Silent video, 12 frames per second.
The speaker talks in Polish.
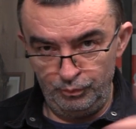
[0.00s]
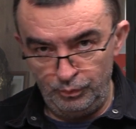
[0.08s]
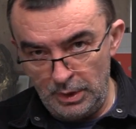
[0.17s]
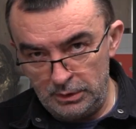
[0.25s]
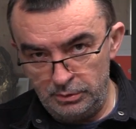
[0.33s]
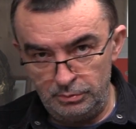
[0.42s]

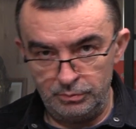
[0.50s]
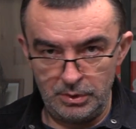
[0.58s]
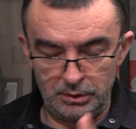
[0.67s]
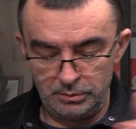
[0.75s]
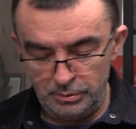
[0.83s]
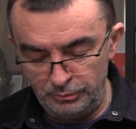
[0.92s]
jak,
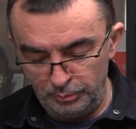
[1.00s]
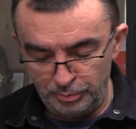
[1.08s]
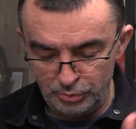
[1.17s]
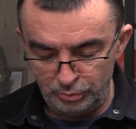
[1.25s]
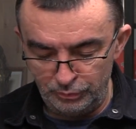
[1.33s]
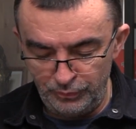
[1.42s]
jak
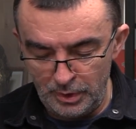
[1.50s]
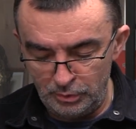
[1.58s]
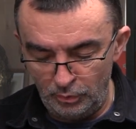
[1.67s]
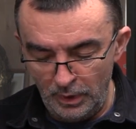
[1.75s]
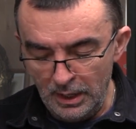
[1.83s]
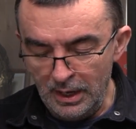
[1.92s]
spośród
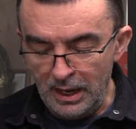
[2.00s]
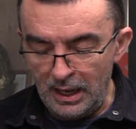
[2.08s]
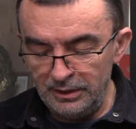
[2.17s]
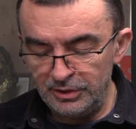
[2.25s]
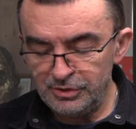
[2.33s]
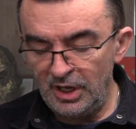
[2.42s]
wielu,
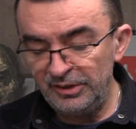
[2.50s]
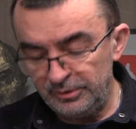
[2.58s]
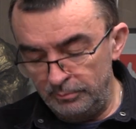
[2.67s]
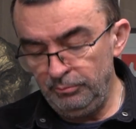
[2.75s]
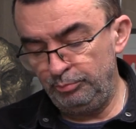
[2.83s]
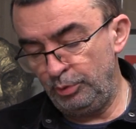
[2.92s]
ale z
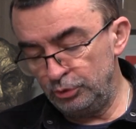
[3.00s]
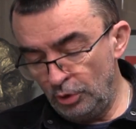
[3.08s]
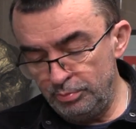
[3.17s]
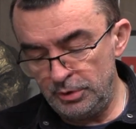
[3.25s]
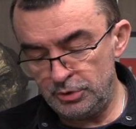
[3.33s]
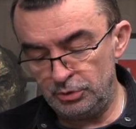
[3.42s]
czasem
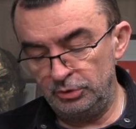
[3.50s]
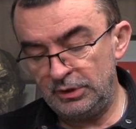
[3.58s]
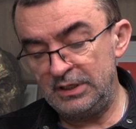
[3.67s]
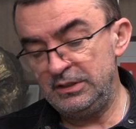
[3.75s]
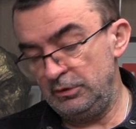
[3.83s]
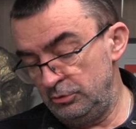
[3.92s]
podobne
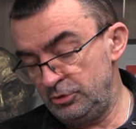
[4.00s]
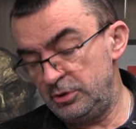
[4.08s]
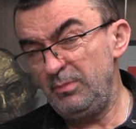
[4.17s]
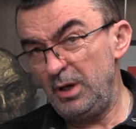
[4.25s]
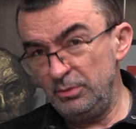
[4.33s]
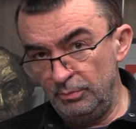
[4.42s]
żądania
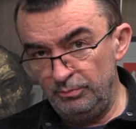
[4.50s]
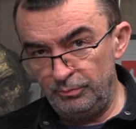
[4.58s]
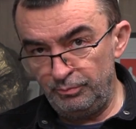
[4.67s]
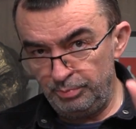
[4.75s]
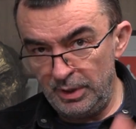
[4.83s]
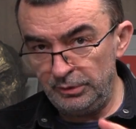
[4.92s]
otrzymają
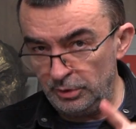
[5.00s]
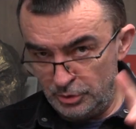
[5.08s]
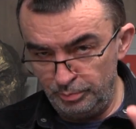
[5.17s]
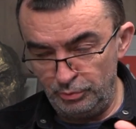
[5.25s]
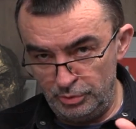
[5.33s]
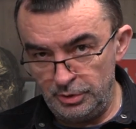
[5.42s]
prędzej
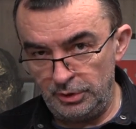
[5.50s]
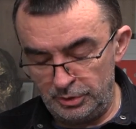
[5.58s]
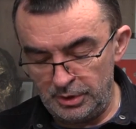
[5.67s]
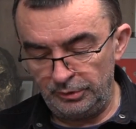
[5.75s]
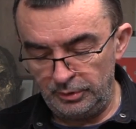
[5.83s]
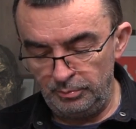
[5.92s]
czy później z
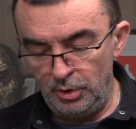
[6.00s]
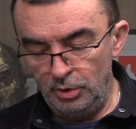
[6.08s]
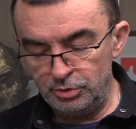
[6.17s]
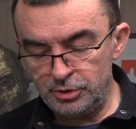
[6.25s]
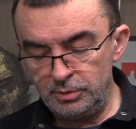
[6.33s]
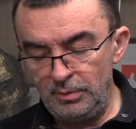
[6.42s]
czasem.
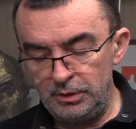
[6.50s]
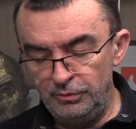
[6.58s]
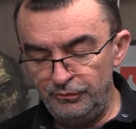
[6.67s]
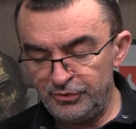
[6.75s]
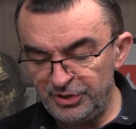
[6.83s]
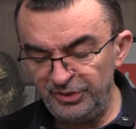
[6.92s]

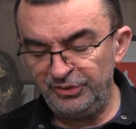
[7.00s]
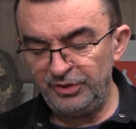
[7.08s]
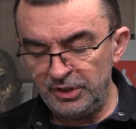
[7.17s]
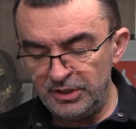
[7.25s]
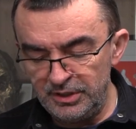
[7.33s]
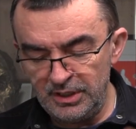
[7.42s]
Otrzymają
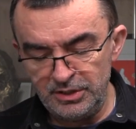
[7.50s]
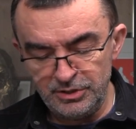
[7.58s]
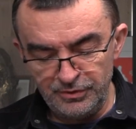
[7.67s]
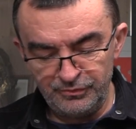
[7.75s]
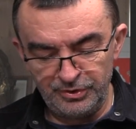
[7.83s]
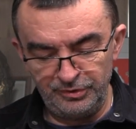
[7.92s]
wszyscy
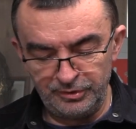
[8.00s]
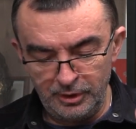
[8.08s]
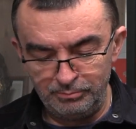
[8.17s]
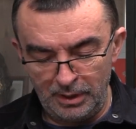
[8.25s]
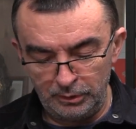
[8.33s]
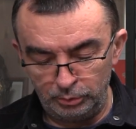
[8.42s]
klienci
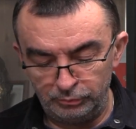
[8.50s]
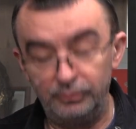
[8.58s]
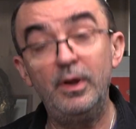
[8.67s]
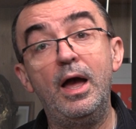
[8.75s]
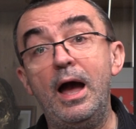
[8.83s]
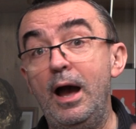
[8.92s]
wszystkich
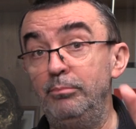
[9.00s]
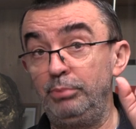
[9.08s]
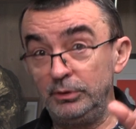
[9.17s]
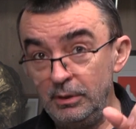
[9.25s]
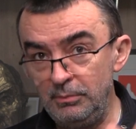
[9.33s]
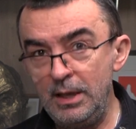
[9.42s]
banków, a
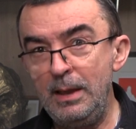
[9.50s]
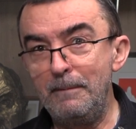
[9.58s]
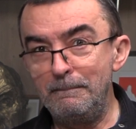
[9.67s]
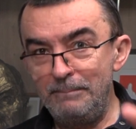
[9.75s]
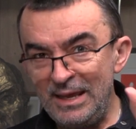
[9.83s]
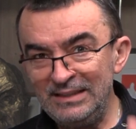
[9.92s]
potem
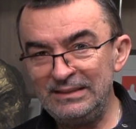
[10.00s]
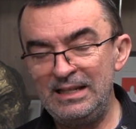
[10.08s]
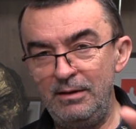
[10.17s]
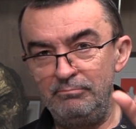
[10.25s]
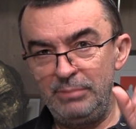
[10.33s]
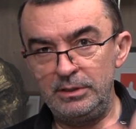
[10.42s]

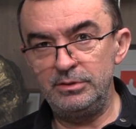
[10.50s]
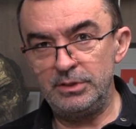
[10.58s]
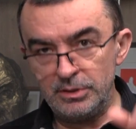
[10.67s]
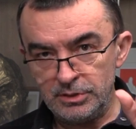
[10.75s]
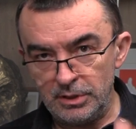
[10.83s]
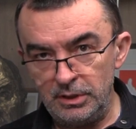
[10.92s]
pętla
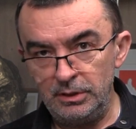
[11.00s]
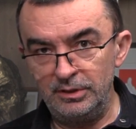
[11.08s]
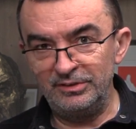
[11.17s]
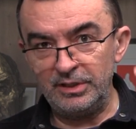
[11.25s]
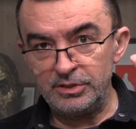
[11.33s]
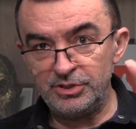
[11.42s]
będzie się
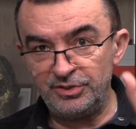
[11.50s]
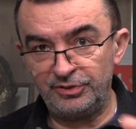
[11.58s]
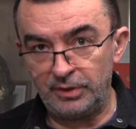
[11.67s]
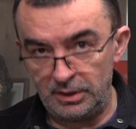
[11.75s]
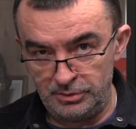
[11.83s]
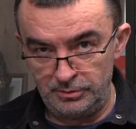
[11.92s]

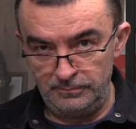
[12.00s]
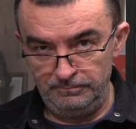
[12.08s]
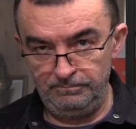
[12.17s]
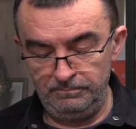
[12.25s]
zaciskać.